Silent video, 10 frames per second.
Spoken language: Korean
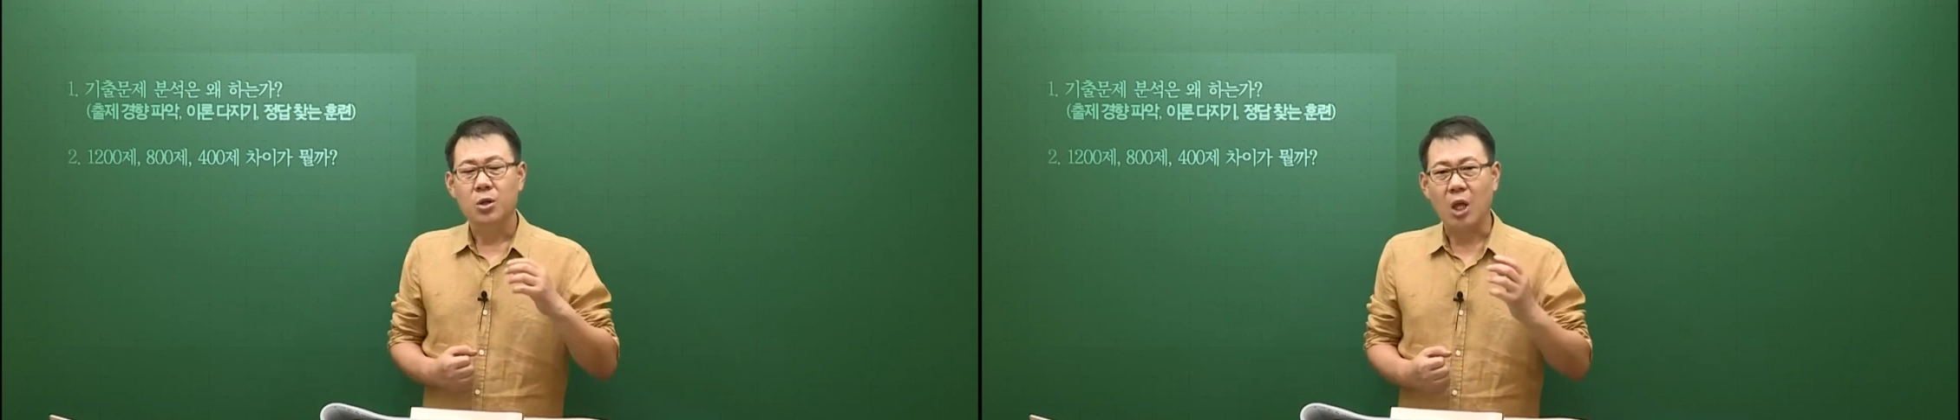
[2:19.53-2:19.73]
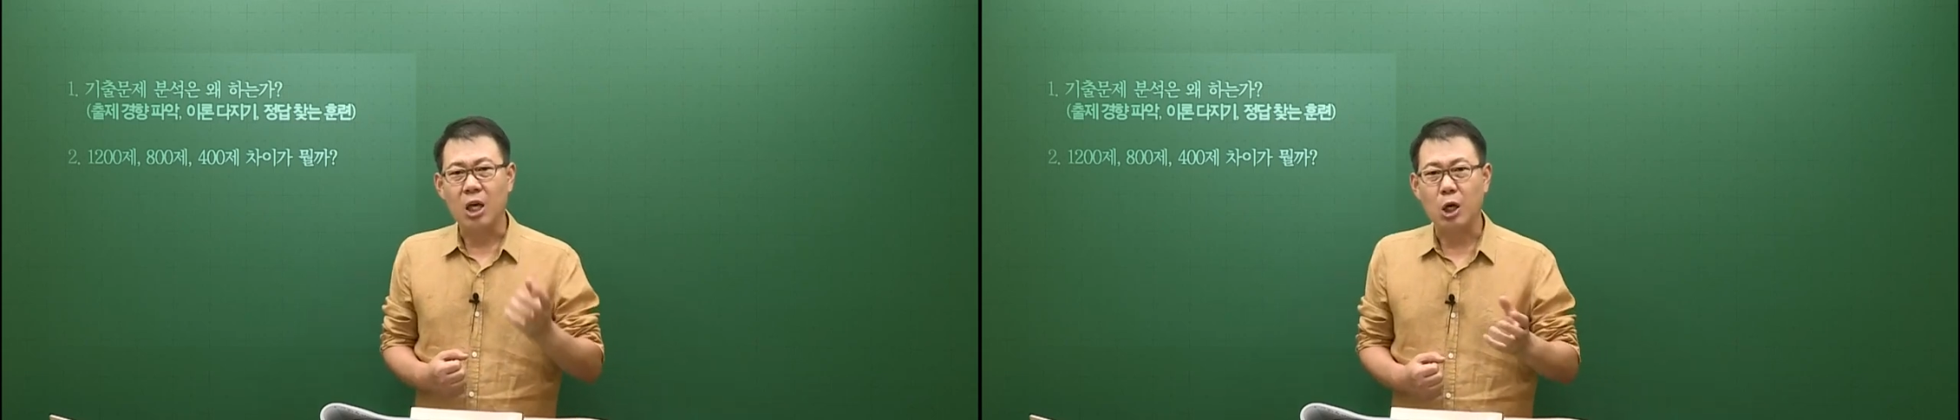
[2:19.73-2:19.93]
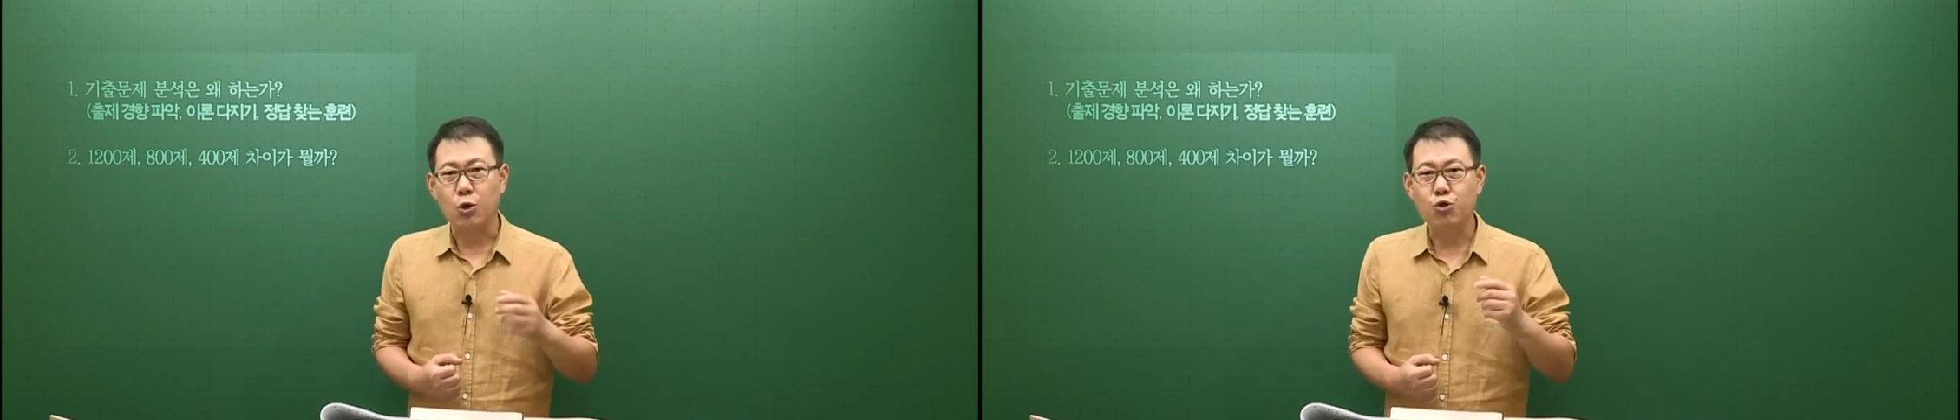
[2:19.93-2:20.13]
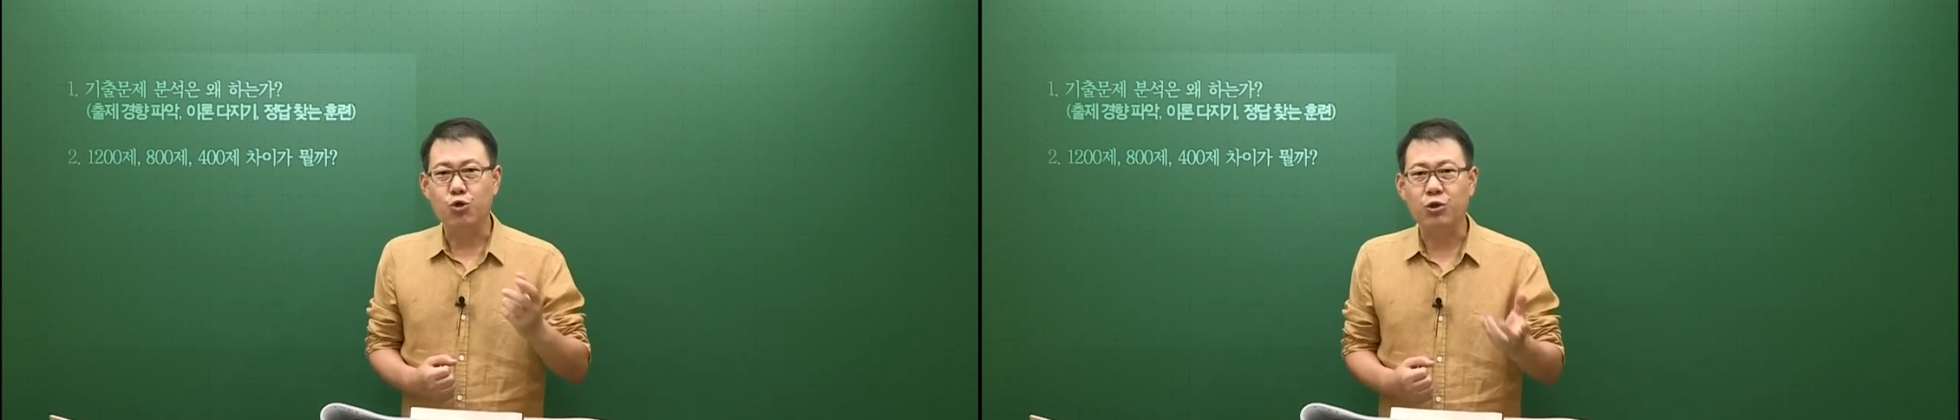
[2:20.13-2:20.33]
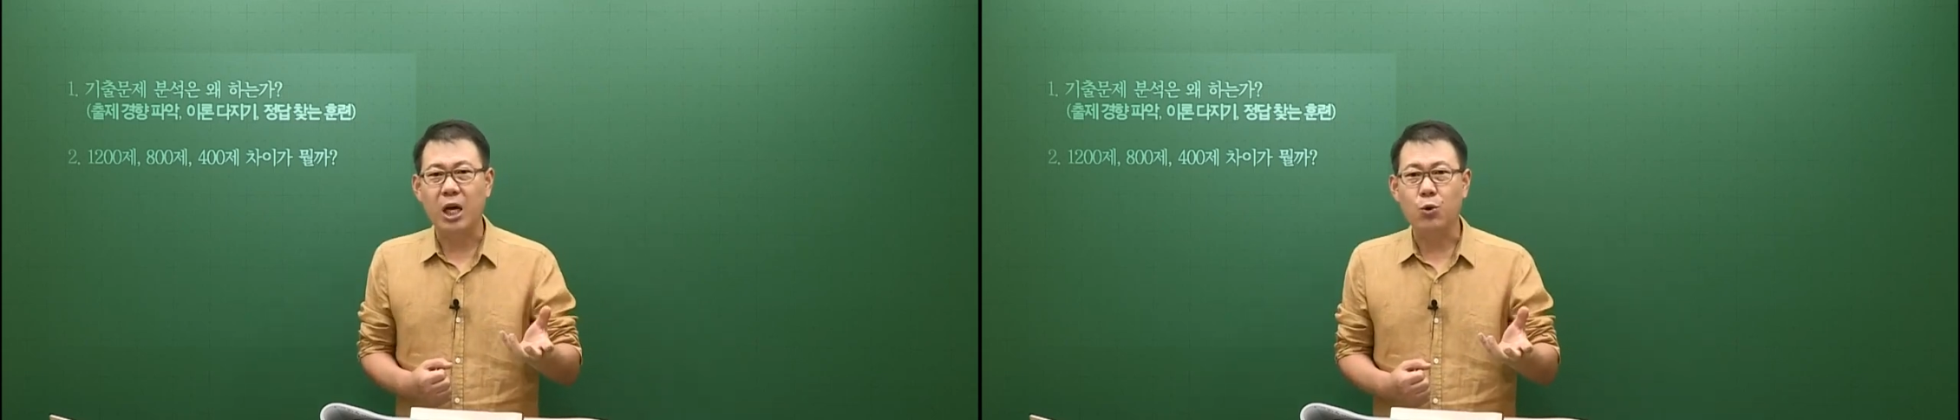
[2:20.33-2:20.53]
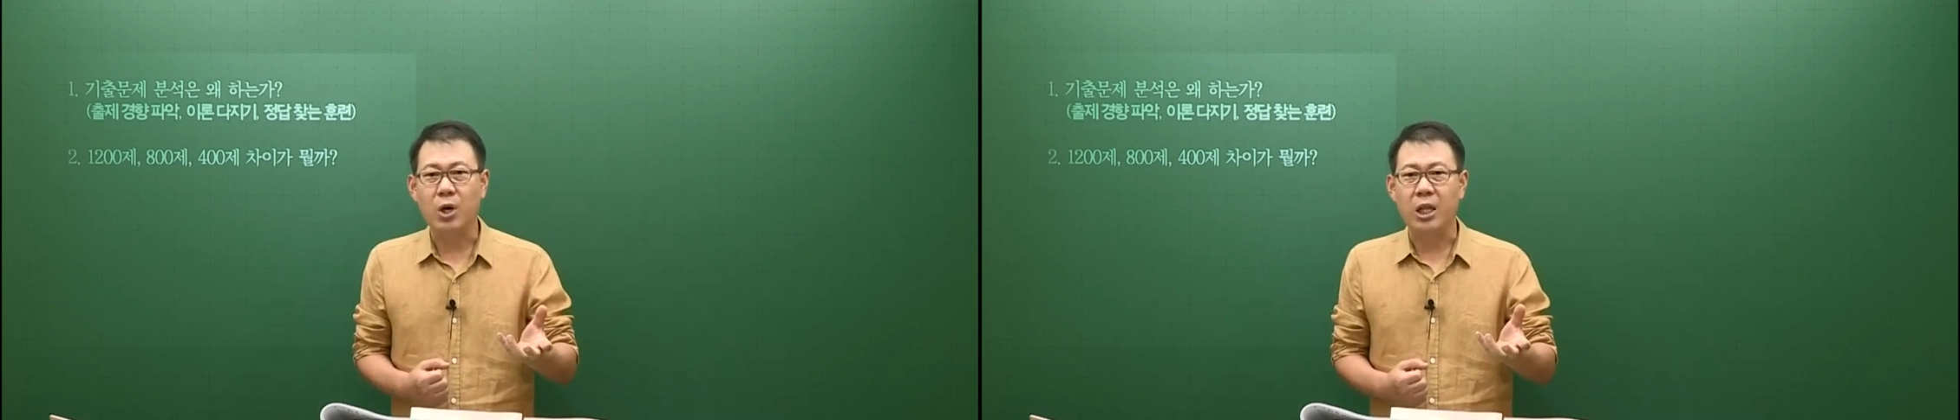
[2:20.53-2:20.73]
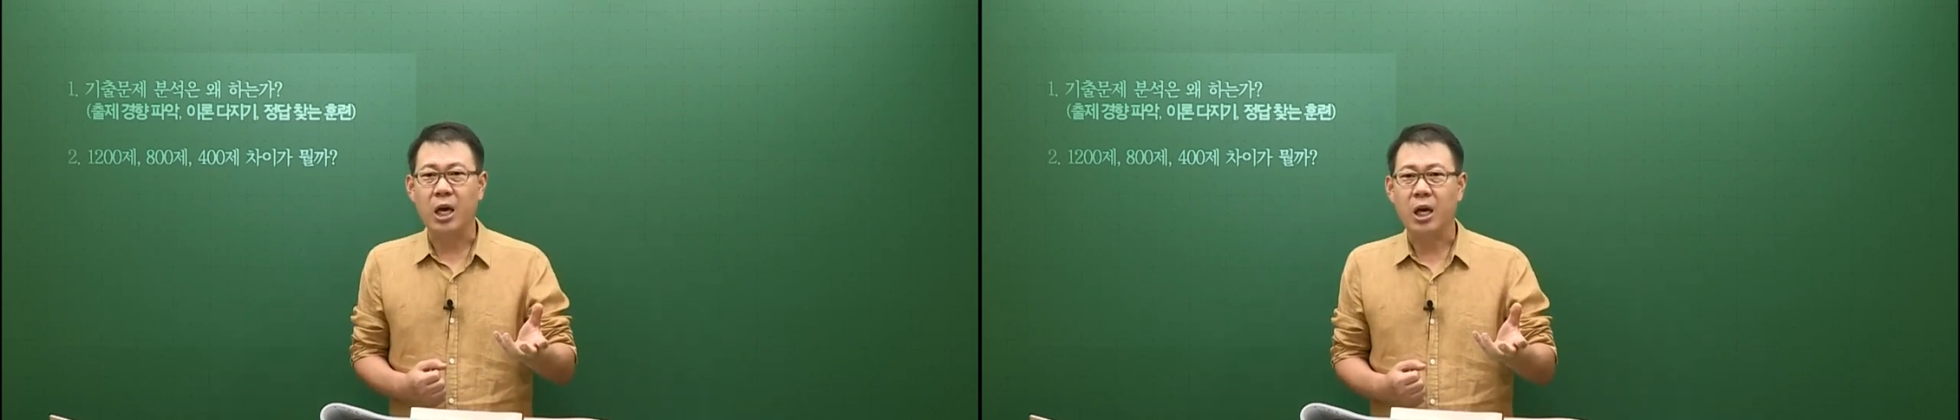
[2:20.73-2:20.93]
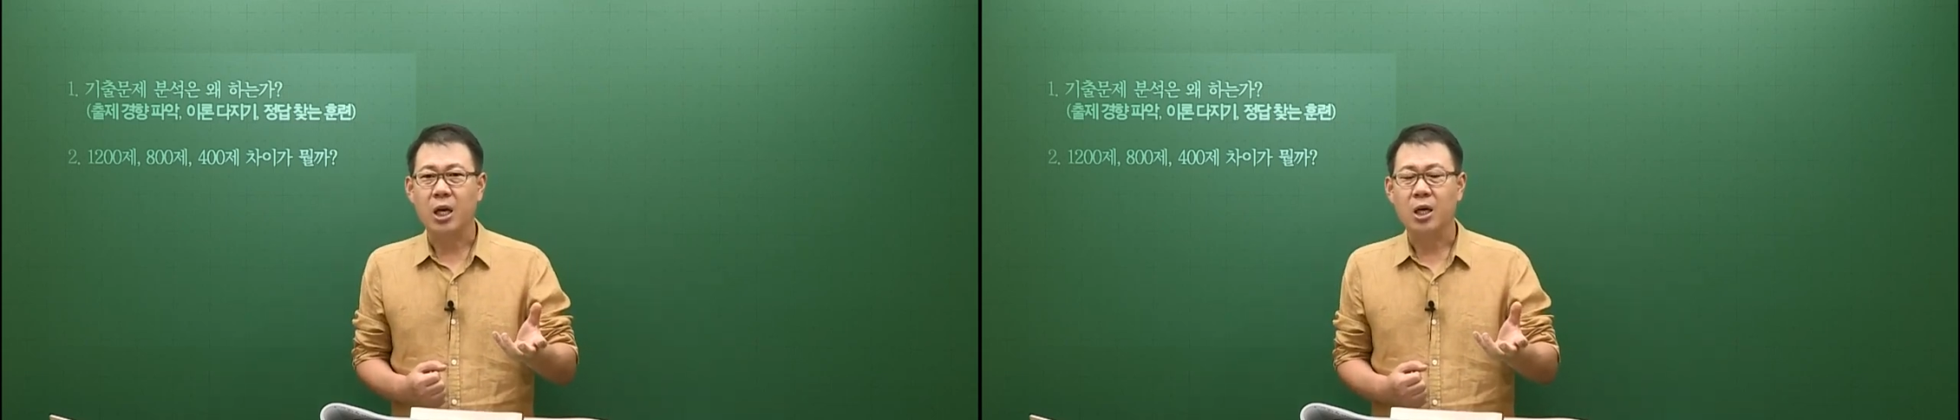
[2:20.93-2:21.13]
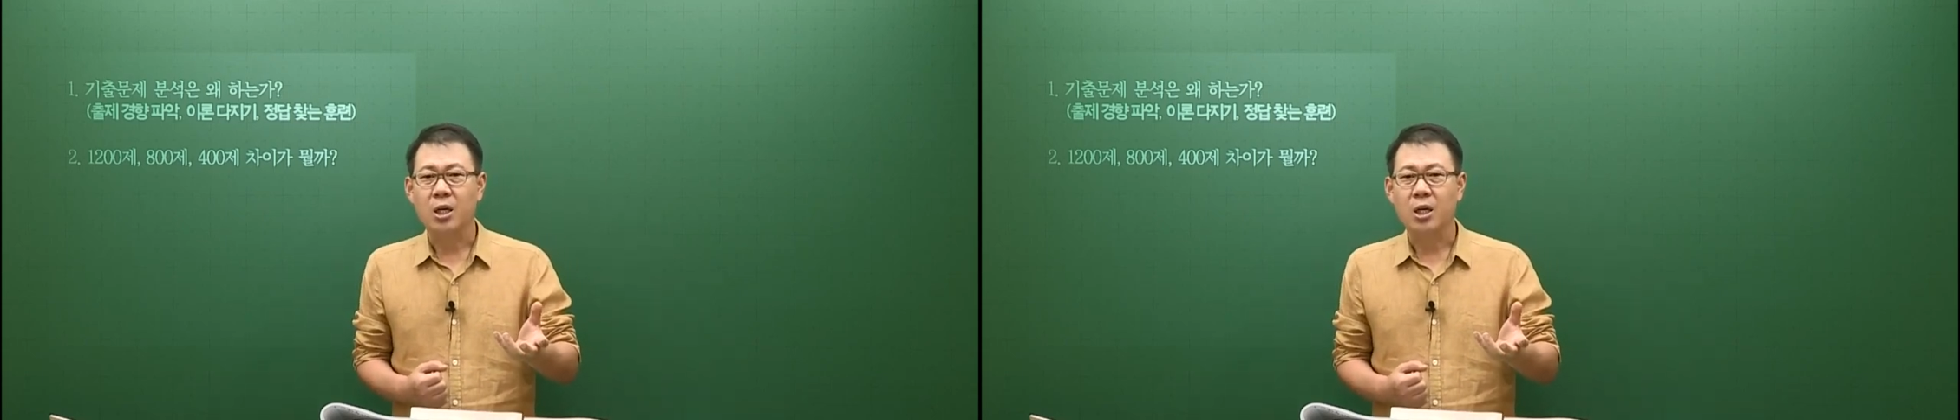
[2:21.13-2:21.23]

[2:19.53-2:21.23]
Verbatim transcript: 대단원 중단원 간에